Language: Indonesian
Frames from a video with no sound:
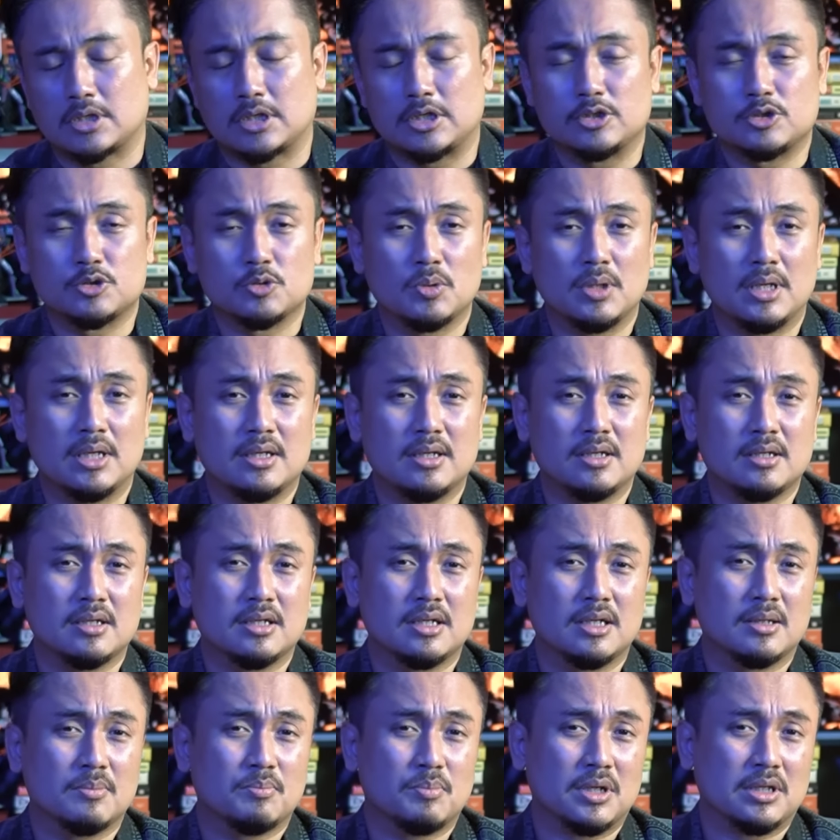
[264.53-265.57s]
kericuan
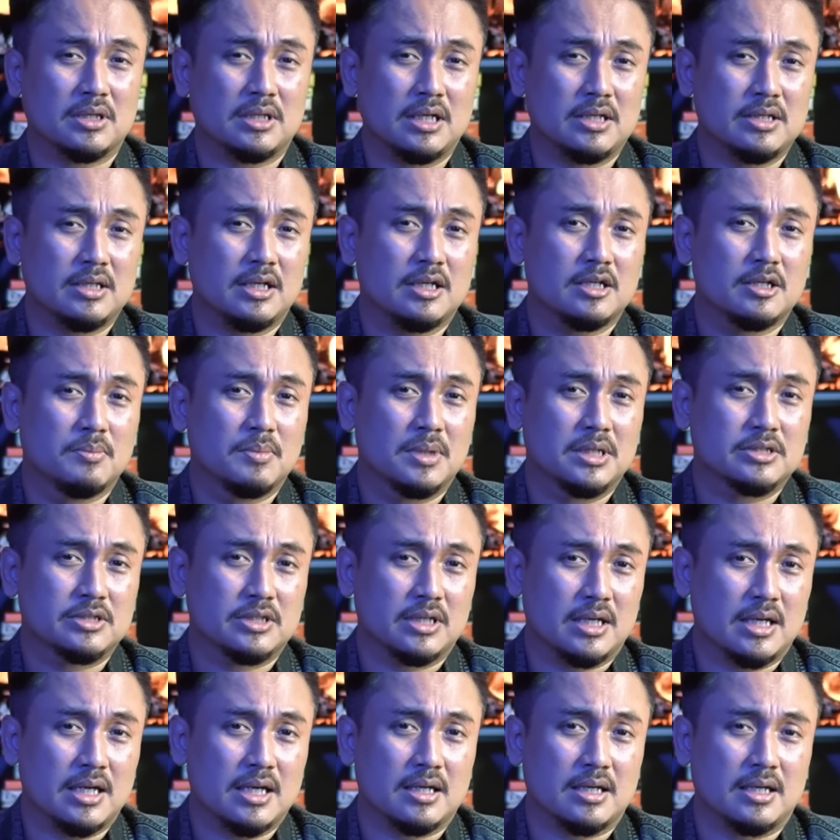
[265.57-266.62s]
dan pertanyaan di
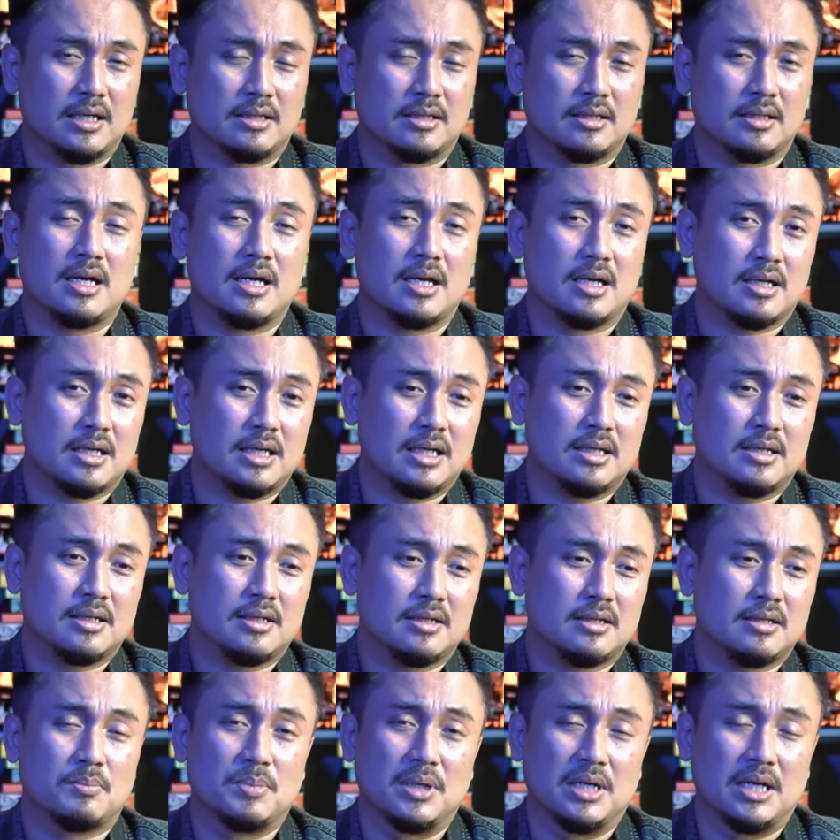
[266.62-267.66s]
masyarakat akan
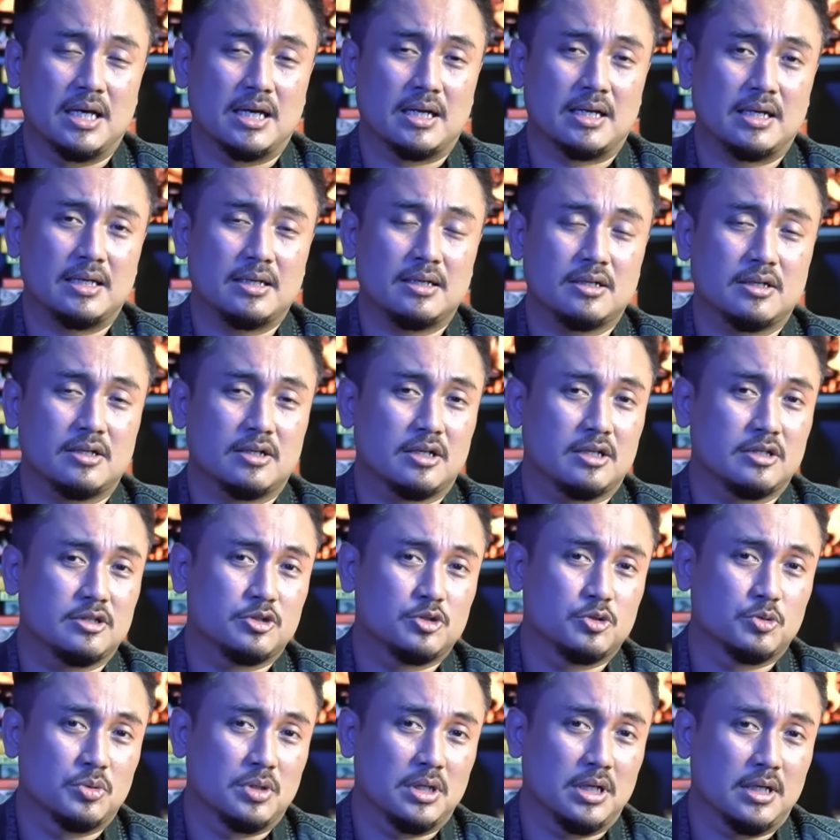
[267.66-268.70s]
kebenaran dan
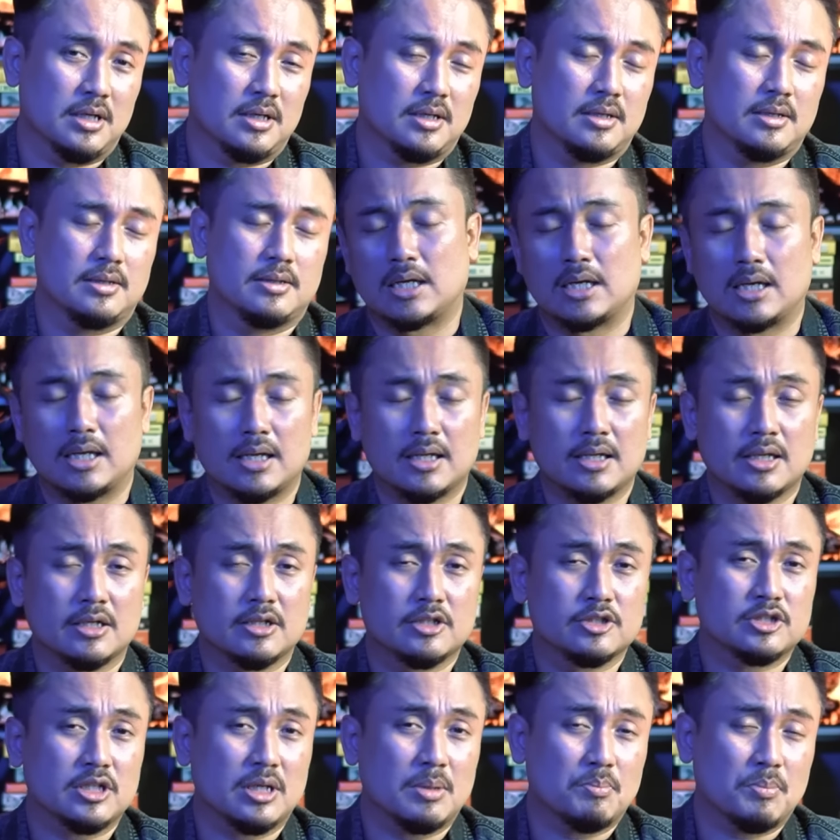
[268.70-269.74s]
juga hal-hal yang
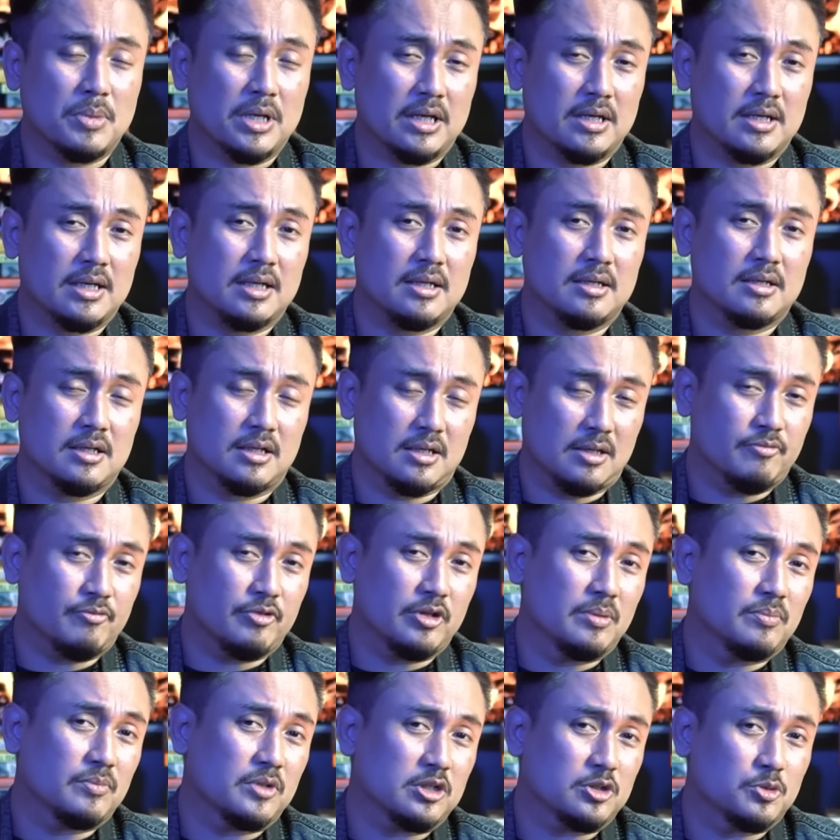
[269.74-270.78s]
disampaikan dalam
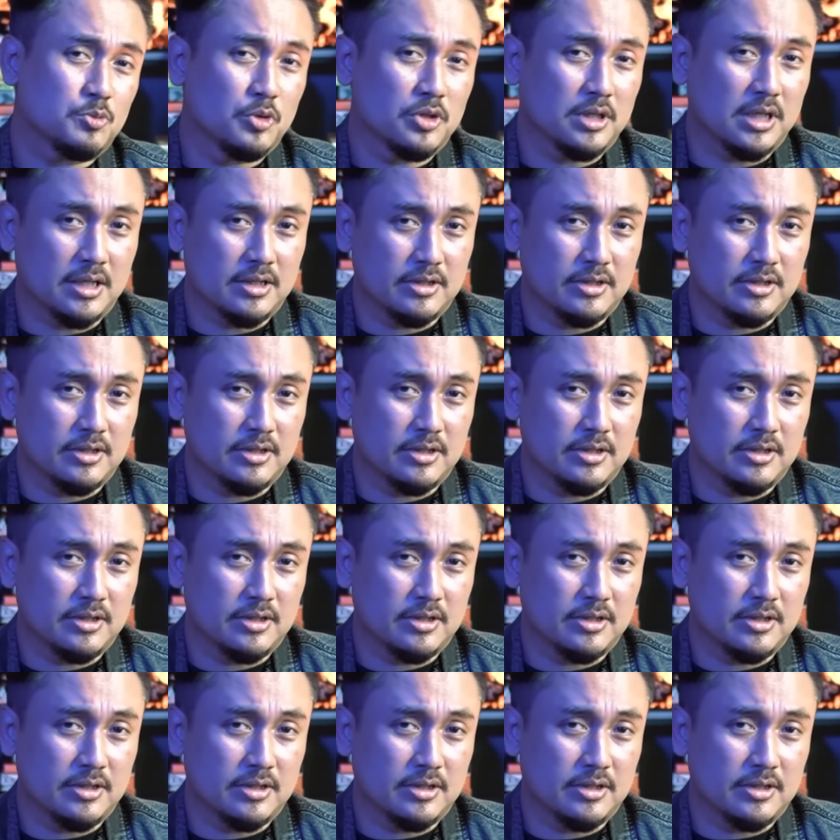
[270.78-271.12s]
film tersebut